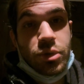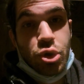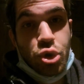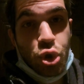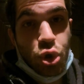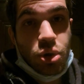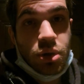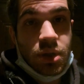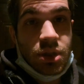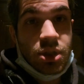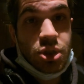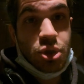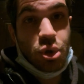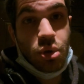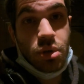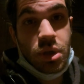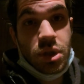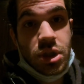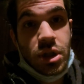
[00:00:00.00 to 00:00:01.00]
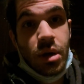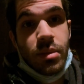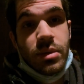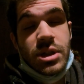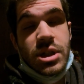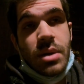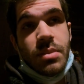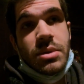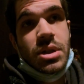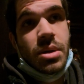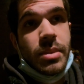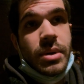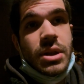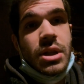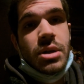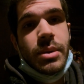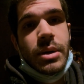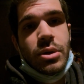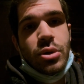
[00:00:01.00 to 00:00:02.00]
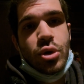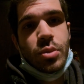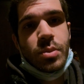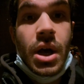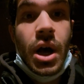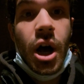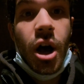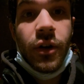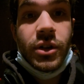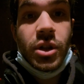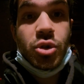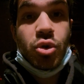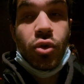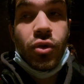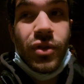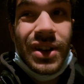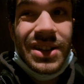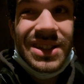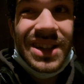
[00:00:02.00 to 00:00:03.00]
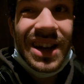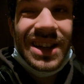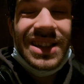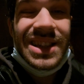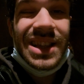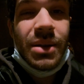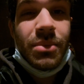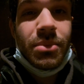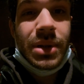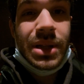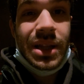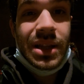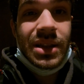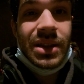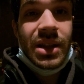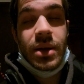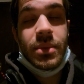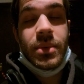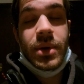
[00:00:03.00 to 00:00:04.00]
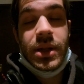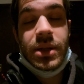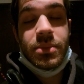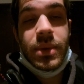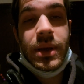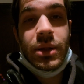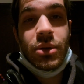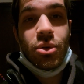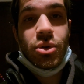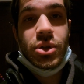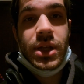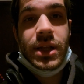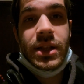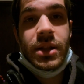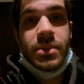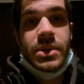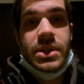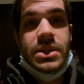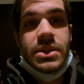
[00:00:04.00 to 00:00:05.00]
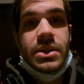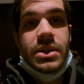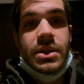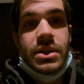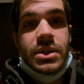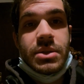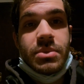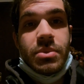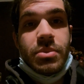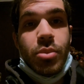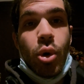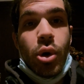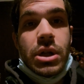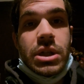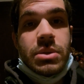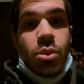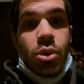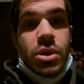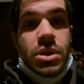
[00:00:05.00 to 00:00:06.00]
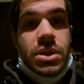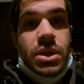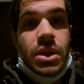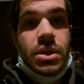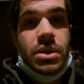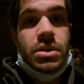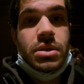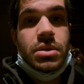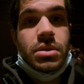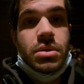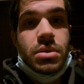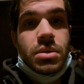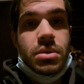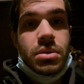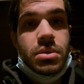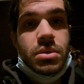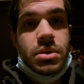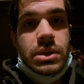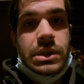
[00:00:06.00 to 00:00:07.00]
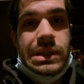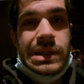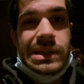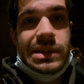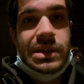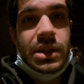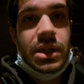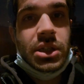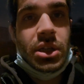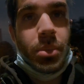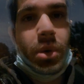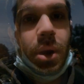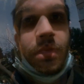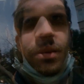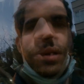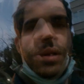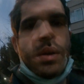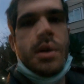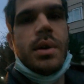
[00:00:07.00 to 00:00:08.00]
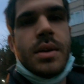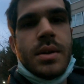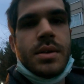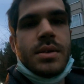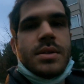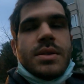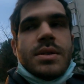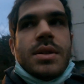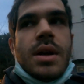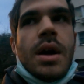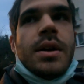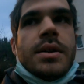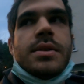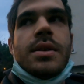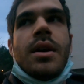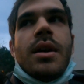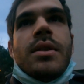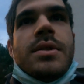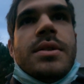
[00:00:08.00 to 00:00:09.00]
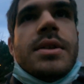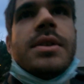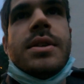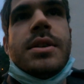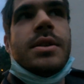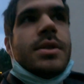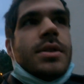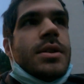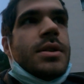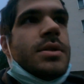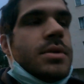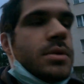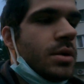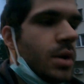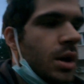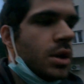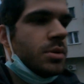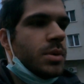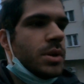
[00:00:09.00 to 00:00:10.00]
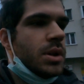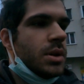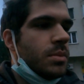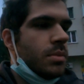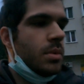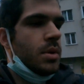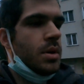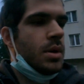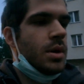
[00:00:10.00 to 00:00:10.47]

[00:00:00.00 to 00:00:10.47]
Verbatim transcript: Tişörtle tişörtle çıkabileceğimiz zamanları bekliyorum. Havada çok fazla aydınlanmadan tam hani bekliyoruz aydınlanmasını da. Şimdi polis molis gelir. Sıkıntı yaşamayalım. Saat 6.40. Kaç bakayım?